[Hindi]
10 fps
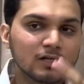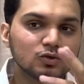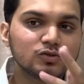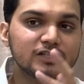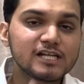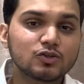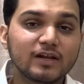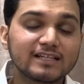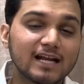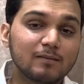दूसरी
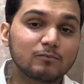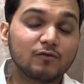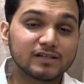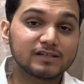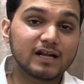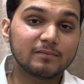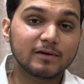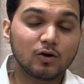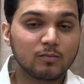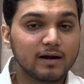स्टोरी जनाब मुफ्वल
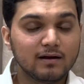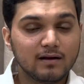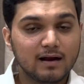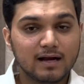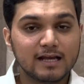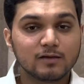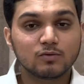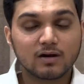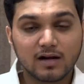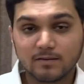इबन उमर
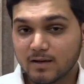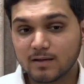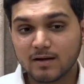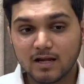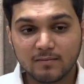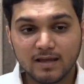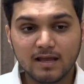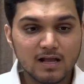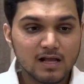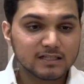अलहमर के बारे में
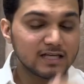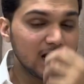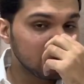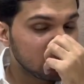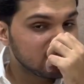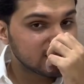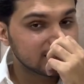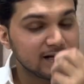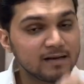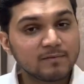है जनाब
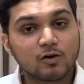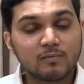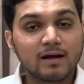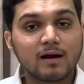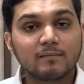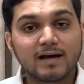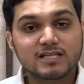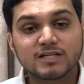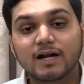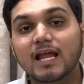मुफ्वल इबन उमर हमारे
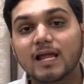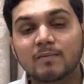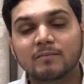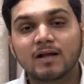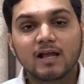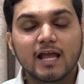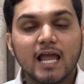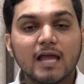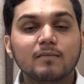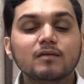छठे इमाम
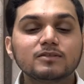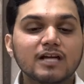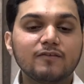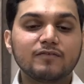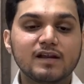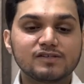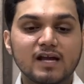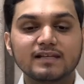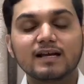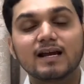इमाम जाफर
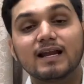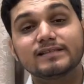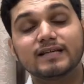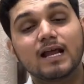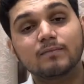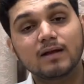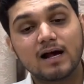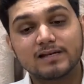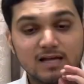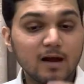सादिक अलैहिस्सलाम के
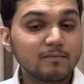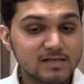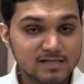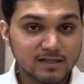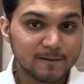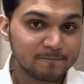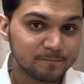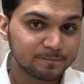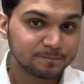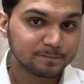असहाब में से
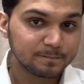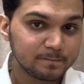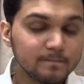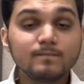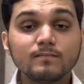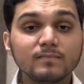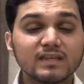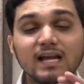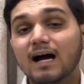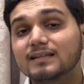
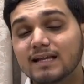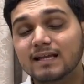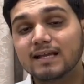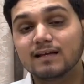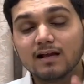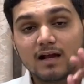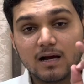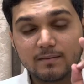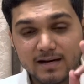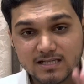थे यहाँ तक कि
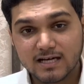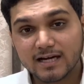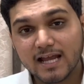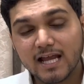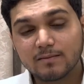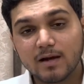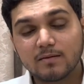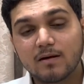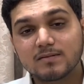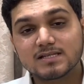हमारे छठे इमाम
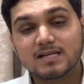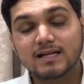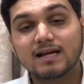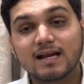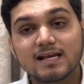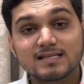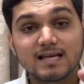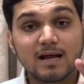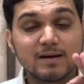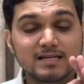इमाम सादिक
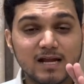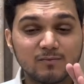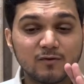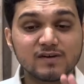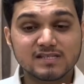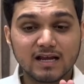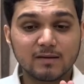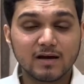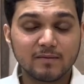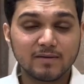अलैहिस्सलाम ने जनाब मुफजल
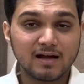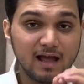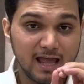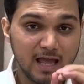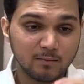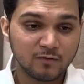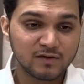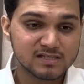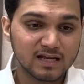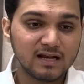के बारे में कहा ए
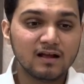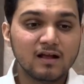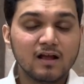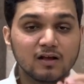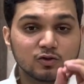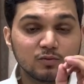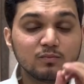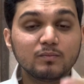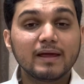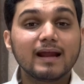मुफजल तुम
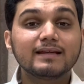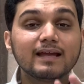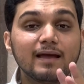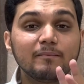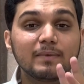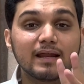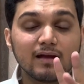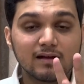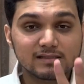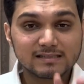मेरे लिए मेरे
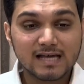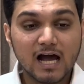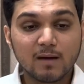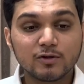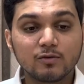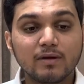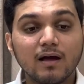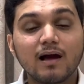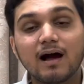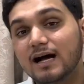सहाबियों में
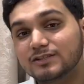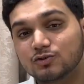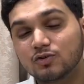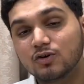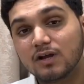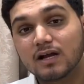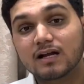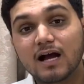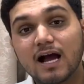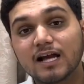ख़ास हो
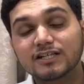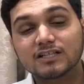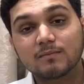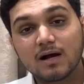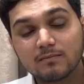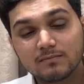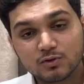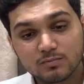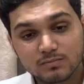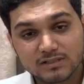काश तमाम
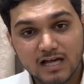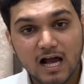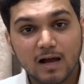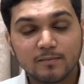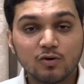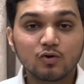सहाबियों